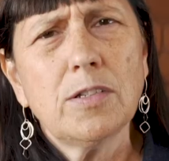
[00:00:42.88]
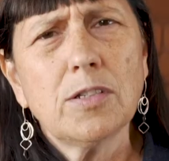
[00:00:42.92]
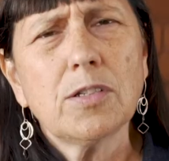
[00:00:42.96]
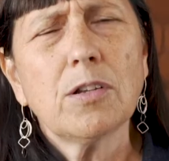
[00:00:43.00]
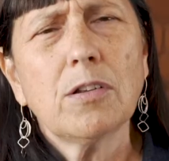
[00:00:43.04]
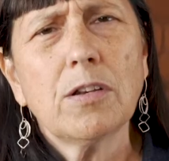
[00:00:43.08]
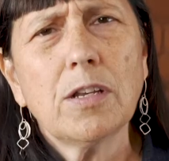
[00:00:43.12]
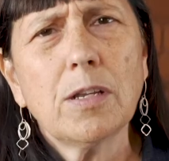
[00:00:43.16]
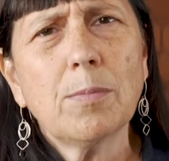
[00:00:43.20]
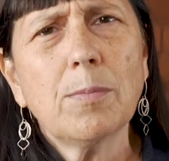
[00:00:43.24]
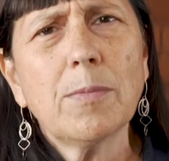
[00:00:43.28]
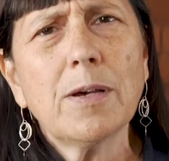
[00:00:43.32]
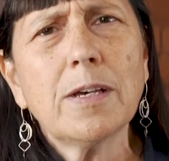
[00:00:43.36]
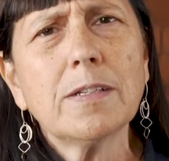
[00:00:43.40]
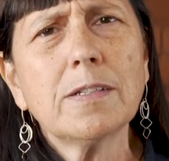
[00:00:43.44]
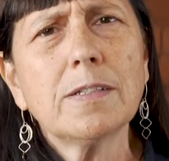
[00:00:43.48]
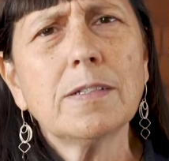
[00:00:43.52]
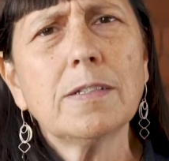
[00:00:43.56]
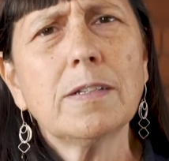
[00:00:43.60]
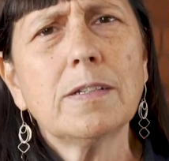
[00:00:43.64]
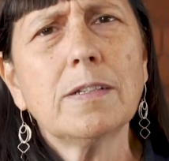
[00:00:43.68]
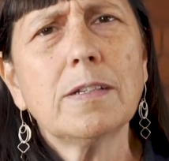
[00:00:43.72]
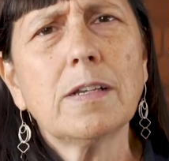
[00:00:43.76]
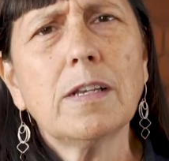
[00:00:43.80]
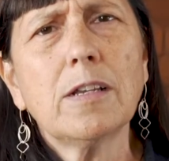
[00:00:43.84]
Historiquement,
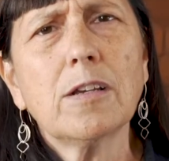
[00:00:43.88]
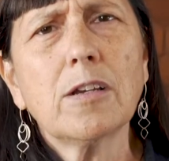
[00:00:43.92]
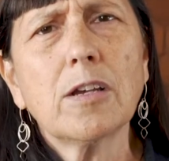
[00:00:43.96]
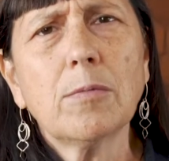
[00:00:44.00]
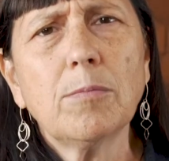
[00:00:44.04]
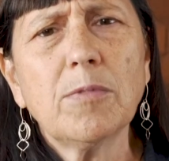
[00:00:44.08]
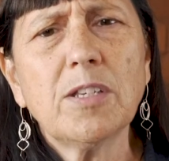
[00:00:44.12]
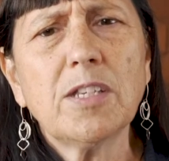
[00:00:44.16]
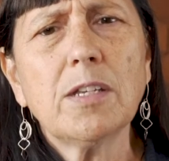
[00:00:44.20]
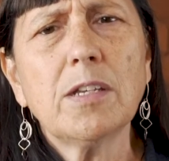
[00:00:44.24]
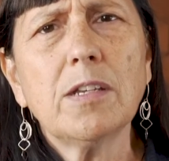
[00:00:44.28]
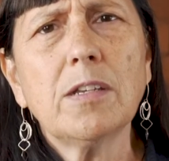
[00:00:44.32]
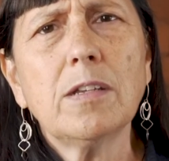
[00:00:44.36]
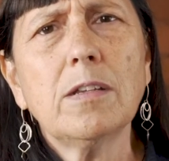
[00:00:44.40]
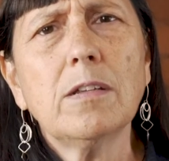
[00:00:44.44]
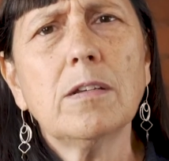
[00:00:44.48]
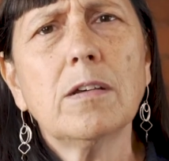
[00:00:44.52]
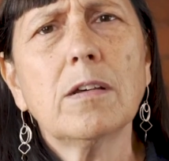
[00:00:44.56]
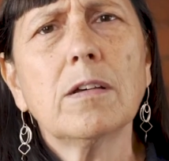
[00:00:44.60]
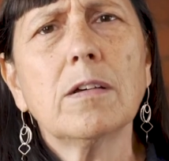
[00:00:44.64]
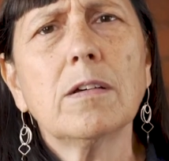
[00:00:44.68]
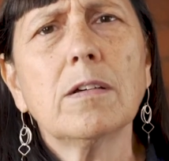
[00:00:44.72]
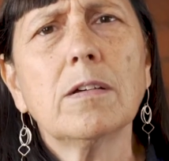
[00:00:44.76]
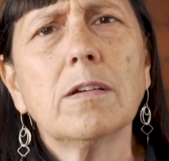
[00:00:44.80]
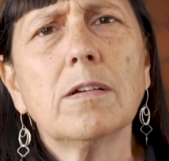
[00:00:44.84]
c'était les
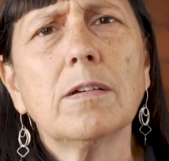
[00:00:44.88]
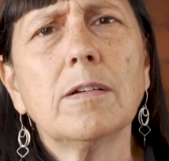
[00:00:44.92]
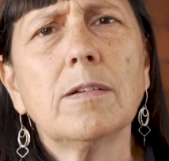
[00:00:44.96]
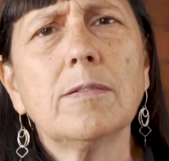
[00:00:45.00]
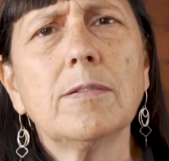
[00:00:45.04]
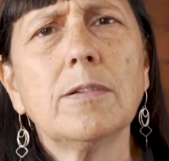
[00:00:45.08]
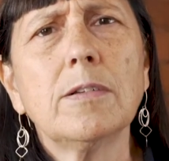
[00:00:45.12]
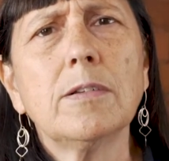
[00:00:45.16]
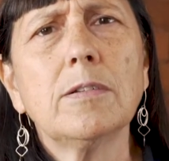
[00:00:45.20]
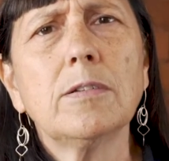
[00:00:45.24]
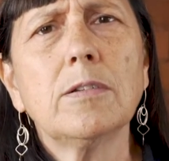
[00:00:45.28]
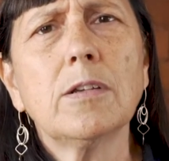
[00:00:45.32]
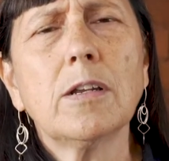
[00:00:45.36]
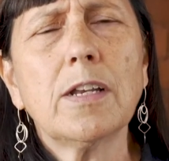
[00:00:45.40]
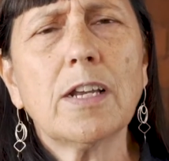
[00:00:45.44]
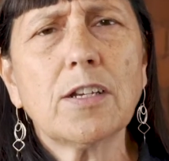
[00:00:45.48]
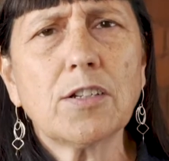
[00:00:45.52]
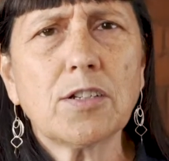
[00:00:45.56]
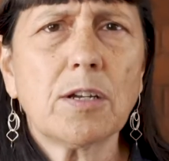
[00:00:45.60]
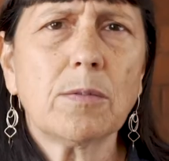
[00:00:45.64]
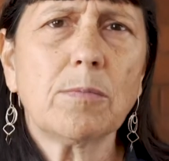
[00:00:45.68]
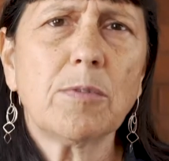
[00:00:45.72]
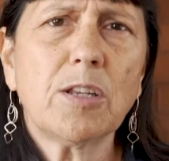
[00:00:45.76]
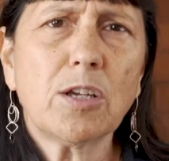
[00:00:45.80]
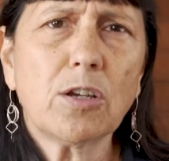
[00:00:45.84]
comités euh, de la
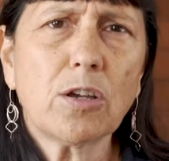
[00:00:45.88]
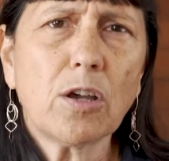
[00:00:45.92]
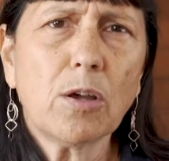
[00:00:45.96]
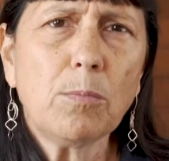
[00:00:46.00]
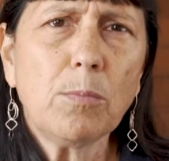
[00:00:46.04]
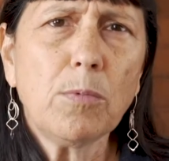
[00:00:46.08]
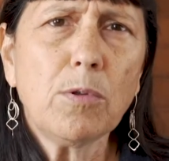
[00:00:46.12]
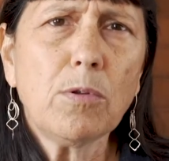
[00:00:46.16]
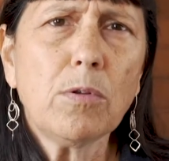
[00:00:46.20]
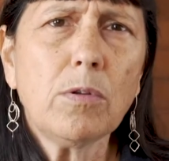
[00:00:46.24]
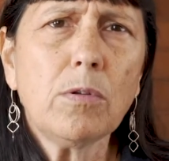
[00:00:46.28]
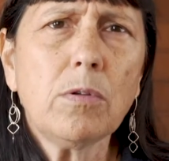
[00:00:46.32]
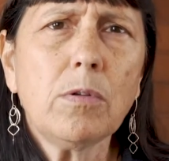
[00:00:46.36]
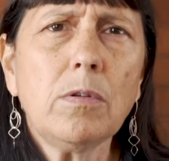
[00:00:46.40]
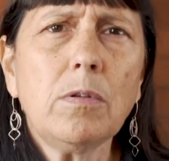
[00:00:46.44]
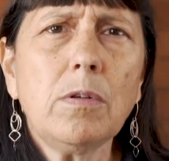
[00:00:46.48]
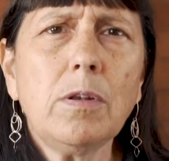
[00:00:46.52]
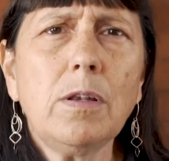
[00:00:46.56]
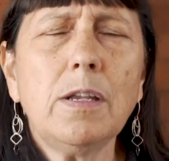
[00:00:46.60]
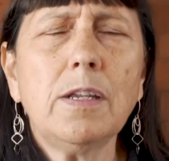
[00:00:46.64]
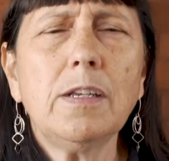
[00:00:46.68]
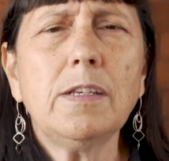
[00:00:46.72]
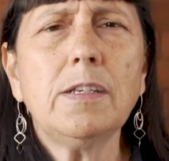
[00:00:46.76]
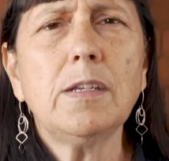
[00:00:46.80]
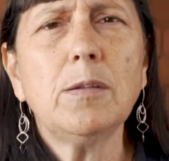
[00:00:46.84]
Chambre des
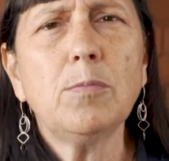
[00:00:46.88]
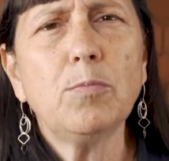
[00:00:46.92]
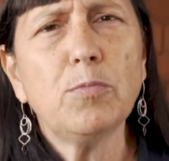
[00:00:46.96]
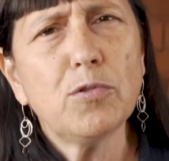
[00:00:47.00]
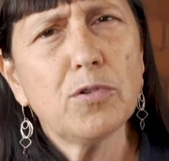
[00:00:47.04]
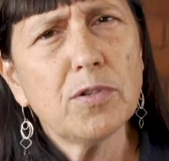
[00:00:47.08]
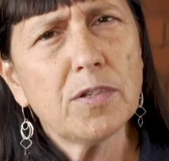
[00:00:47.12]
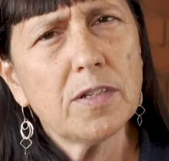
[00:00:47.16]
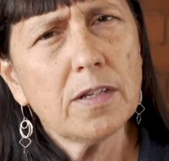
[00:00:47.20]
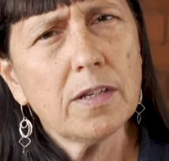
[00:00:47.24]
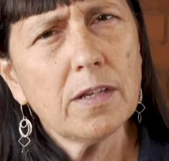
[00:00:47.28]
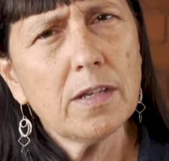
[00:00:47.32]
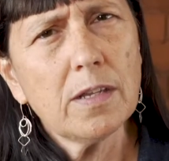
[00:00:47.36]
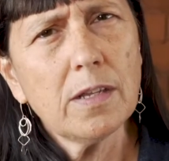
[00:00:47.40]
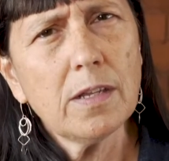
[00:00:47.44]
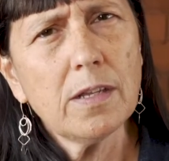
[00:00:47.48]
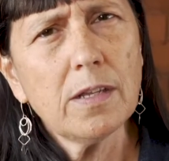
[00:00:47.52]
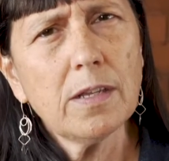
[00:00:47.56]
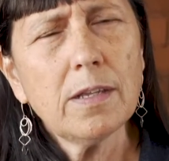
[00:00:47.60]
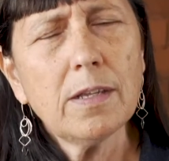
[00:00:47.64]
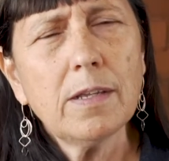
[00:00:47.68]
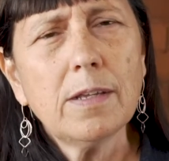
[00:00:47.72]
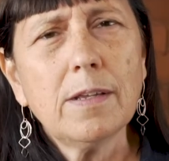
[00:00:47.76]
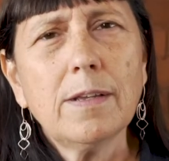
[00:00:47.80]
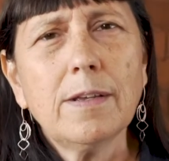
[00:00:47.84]
communes, les
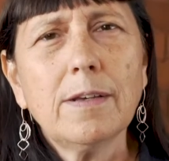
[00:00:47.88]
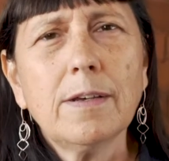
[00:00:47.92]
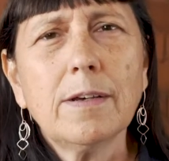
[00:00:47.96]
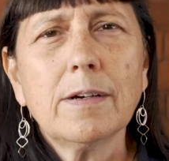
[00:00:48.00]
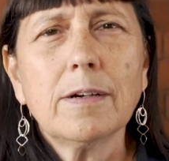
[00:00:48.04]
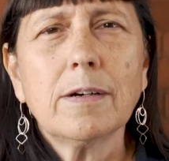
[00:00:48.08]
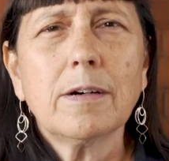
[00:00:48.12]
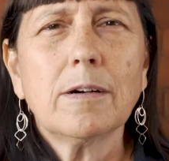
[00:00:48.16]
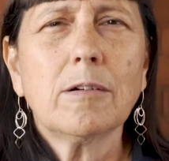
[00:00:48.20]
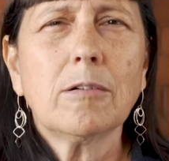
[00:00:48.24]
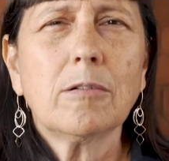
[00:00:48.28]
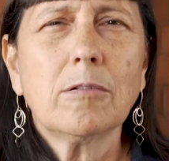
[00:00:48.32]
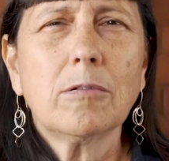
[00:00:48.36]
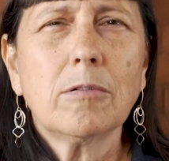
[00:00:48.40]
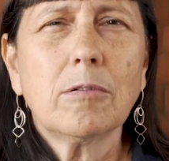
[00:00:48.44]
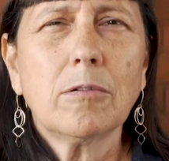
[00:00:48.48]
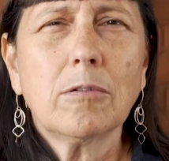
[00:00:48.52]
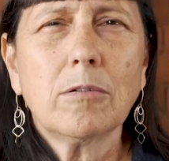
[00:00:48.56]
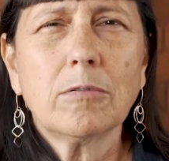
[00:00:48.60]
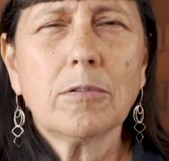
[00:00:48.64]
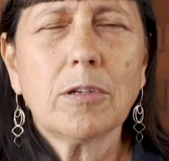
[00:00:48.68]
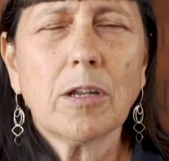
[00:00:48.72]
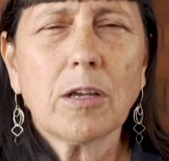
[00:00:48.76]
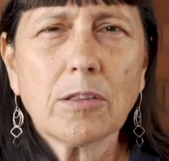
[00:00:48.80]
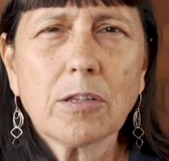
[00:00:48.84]
députés.
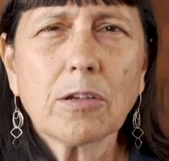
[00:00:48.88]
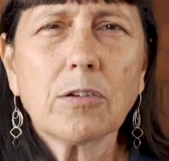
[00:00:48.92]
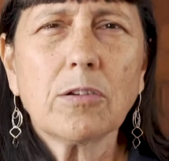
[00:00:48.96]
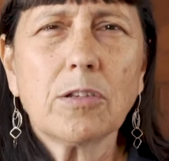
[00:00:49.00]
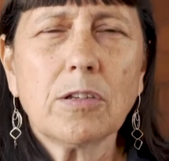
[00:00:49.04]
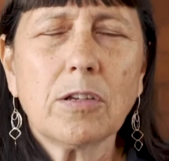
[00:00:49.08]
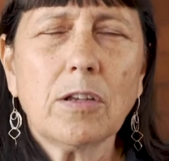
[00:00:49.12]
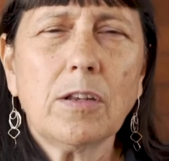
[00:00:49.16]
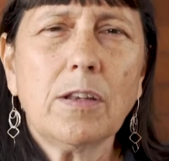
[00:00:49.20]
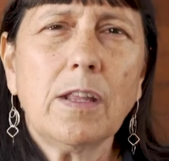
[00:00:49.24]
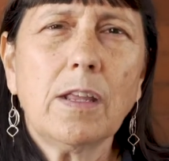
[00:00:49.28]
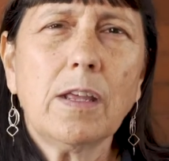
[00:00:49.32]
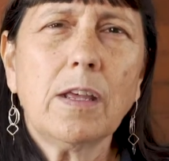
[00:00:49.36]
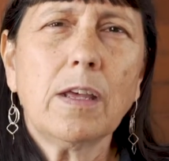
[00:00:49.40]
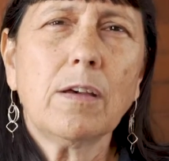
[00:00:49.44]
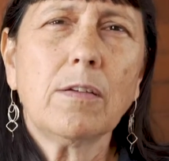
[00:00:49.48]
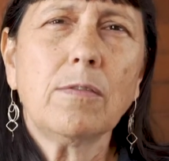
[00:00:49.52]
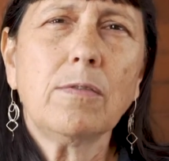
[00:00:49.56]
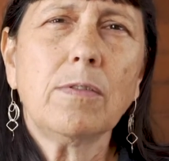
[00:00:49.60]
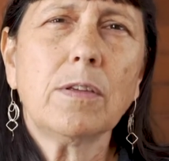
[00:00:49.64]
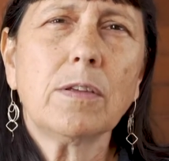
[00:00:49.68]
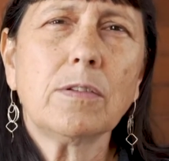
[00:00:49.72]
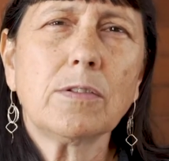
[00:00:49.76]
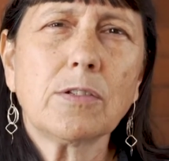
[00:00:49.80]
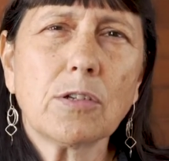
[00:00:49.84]
On,
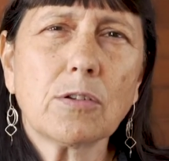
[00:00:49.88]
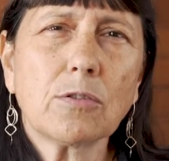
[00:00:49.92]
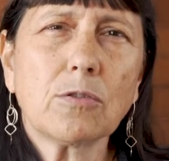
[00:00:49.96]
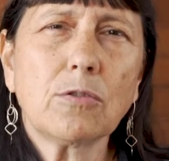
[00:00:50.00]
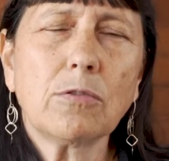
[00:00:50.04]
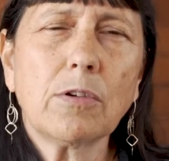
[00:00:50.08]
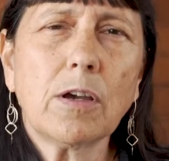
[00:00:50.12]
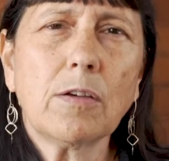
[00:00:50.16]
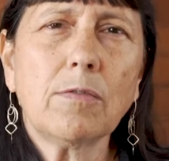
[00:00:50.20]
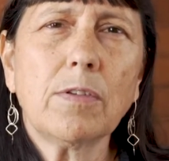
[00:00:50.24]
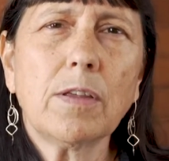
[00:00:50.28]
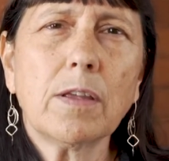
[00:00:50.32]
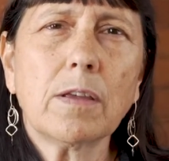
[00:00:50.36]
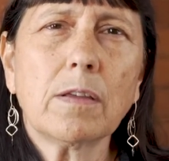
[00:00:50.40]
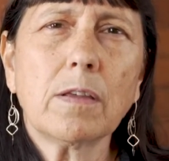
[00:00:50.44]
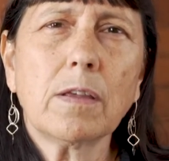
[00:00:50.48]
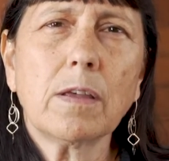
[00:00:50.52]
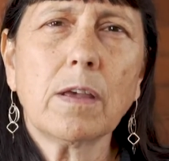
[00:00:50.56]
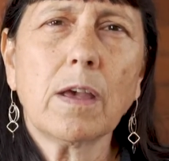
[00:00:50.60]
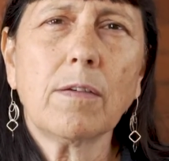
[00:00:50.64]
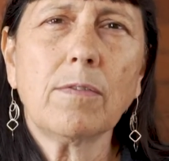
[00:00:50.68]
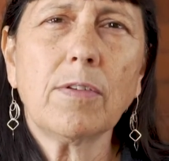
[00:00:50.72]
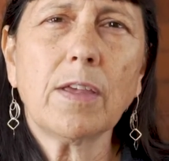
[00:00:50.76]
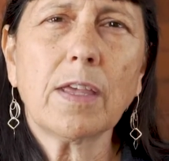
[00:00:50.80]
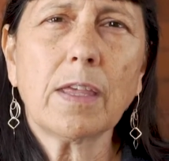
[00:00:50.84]
entretenait surtout
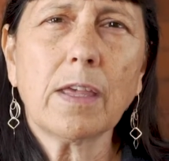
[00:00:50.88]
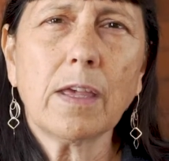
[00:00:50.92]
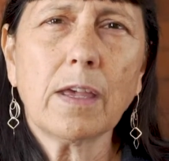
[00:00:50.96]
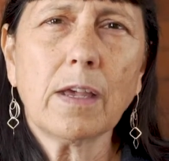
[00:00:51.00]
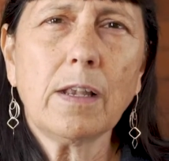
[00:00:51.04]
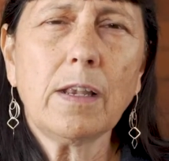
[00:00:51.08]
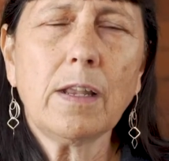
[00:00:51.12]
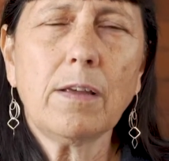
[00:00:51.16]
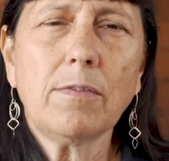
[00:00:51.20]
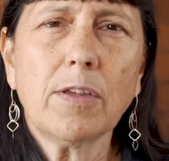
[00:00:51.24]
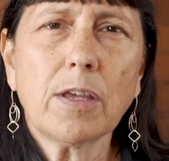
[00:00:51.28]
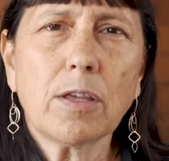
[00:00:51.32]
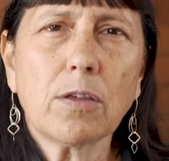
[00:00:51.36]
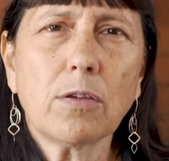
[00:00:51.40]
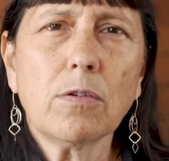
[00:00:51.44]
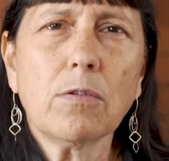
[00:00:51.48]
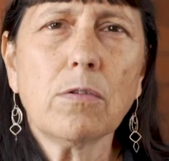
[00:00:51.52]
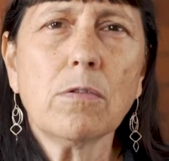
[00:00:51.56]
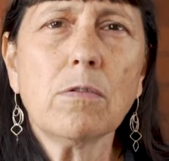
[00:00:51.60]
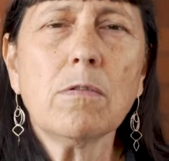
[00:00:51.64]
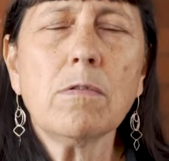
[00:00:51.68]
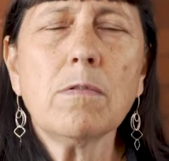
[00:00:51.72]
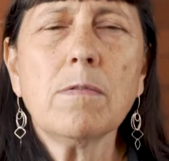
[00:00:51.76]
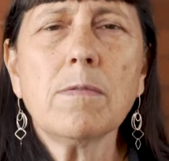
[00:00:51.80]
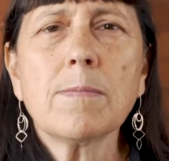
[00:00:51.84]
avec, avec elles, avec
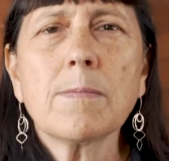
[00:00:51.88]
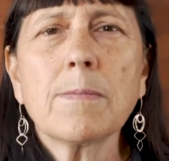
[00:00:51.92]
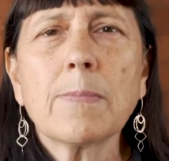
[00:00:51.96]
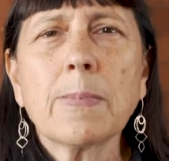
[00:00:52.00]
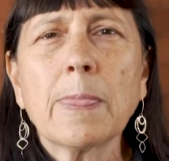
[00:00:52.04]
eux.